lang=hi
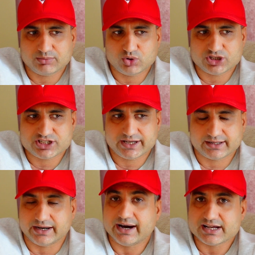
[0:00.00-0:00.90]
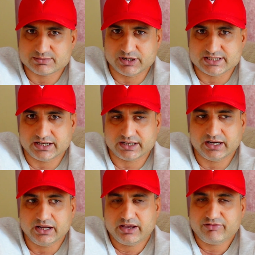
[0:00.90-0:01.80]
आपको अच्छा एक आगाज़ मिल
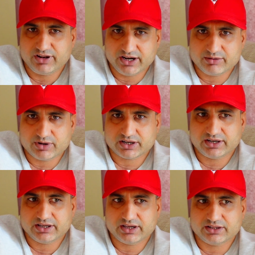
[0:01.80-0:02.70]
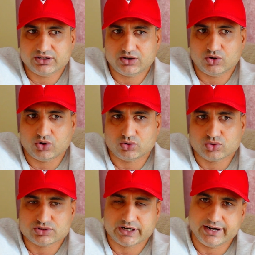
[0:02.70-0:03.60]
जाएगा इफिलियट मार्केटिंग के अंदर और
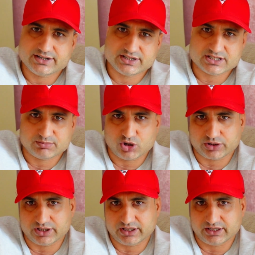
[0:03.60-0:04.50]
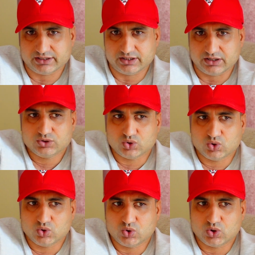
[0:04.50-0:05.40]
दूसरा एडसेंस ब्लॉगिंग के अंदर तो
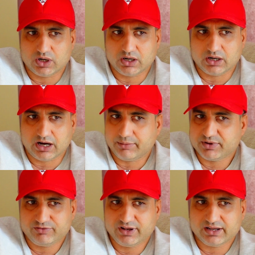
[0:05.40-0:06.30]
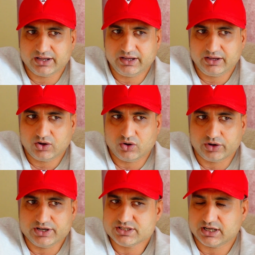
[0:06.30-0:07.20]
आप ये फिल करें
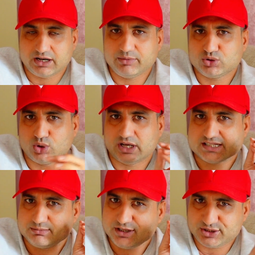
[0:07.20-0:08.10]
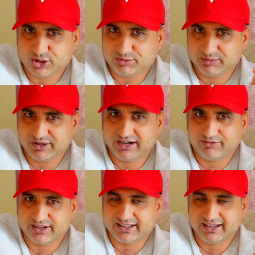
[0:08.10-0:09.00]
और इन इन भी तो लाजमी तौर पर मेरा
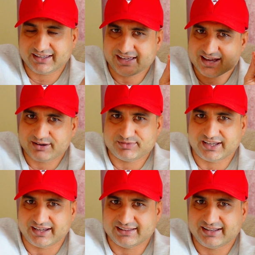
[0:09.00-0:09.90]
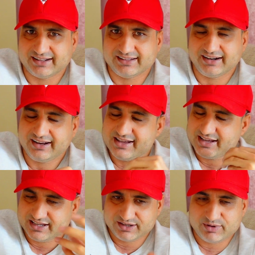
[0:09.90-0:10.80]
वादा है कि एक हफ़्ते के अंदर अंदर
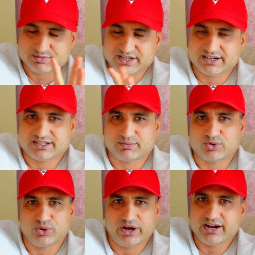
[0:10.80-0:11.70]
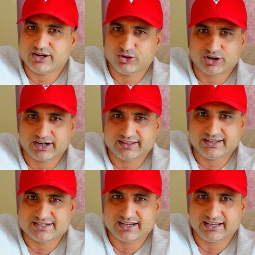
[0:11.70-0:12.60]
ये वेबसाइट्स आपको हैंड ओवर कर
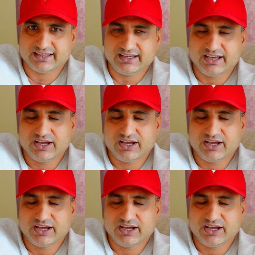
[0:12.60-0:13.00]
दी जाएंगी